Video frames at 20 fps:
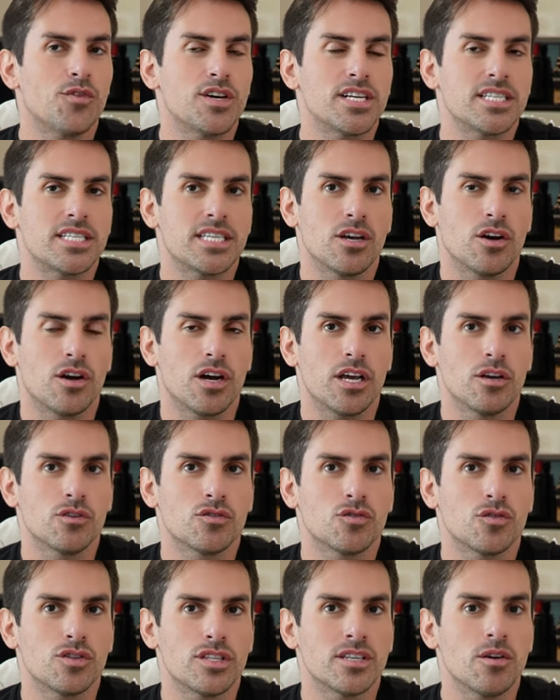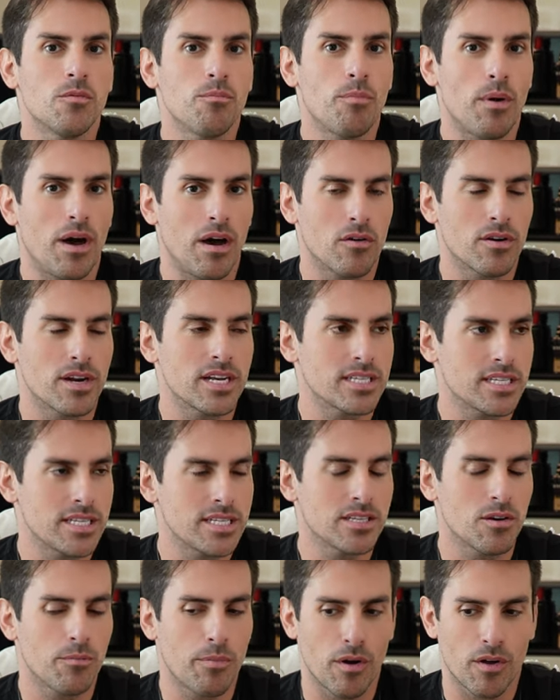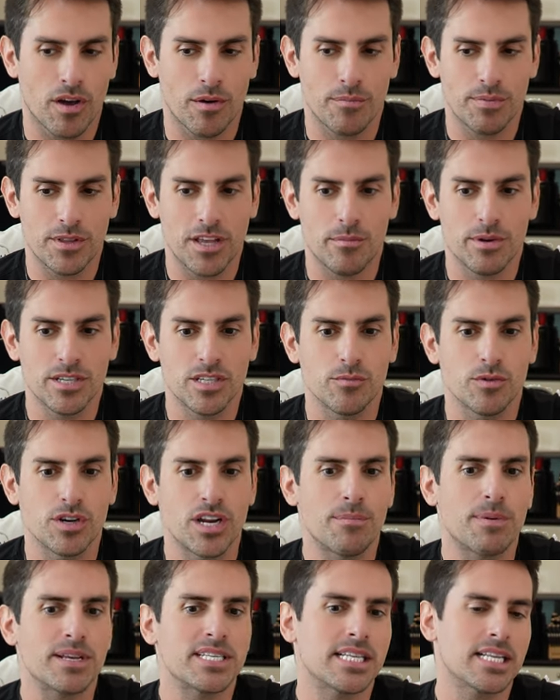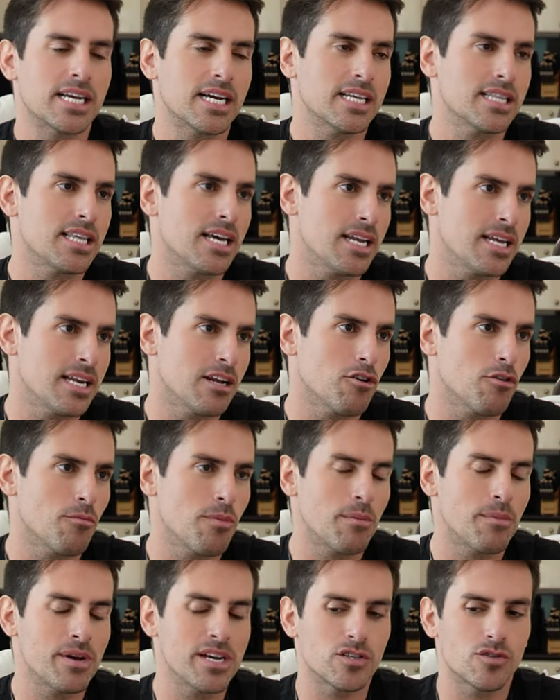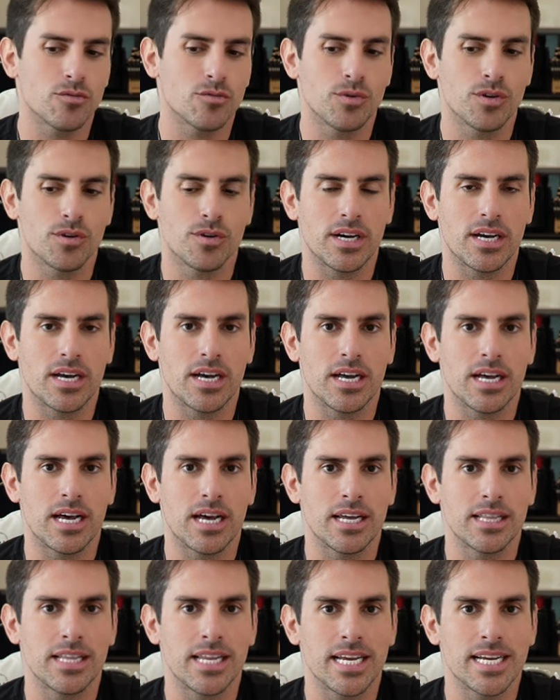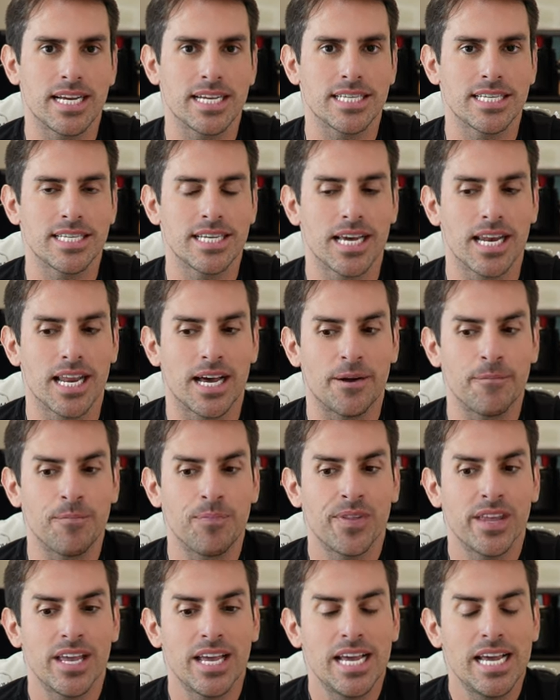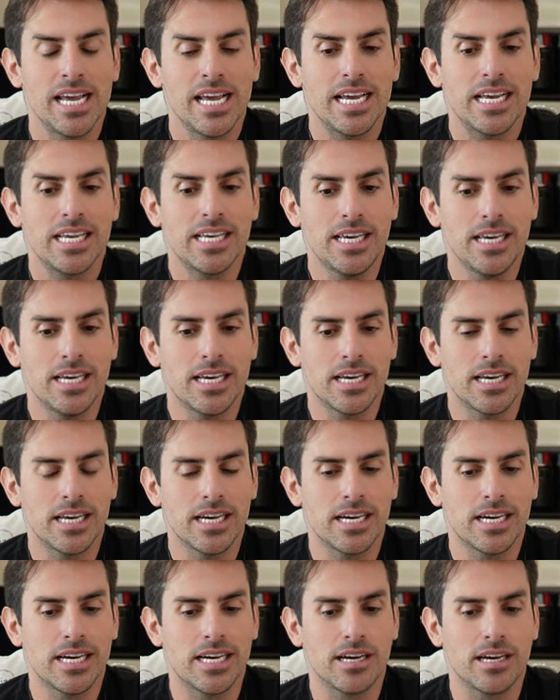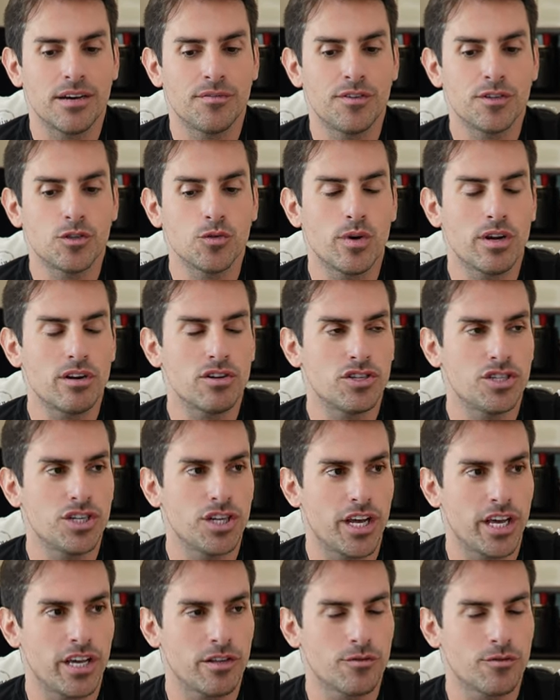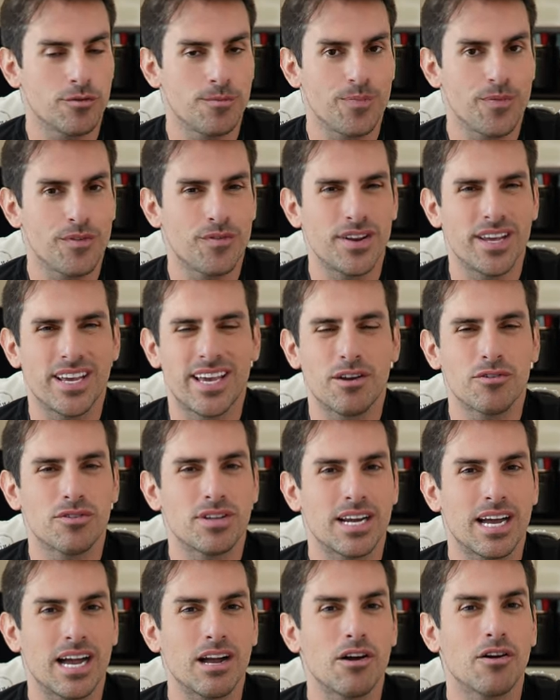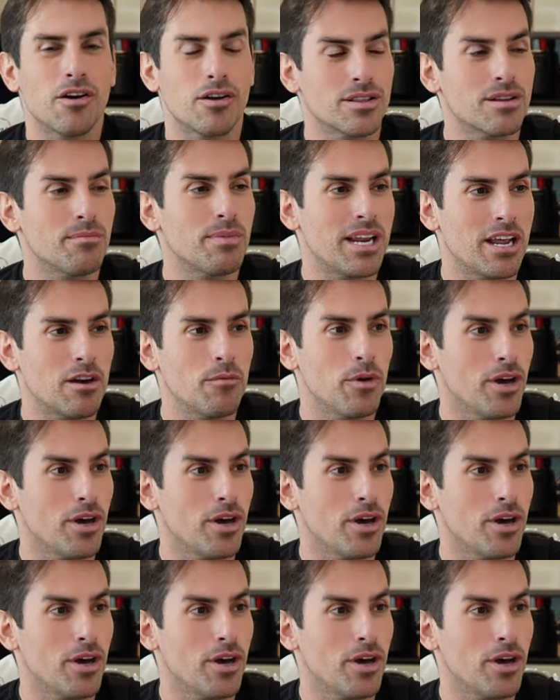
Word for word: foi assim, ó. Eu sou de São Paulo, nasci em São Paulo capital, mas eu mudei para Santa Catarina quando minha mãe assumiu a, a delegacia lá. E uh, fiz um ano de direito. Eu falei, quero trancar, que eu quero trabalhar no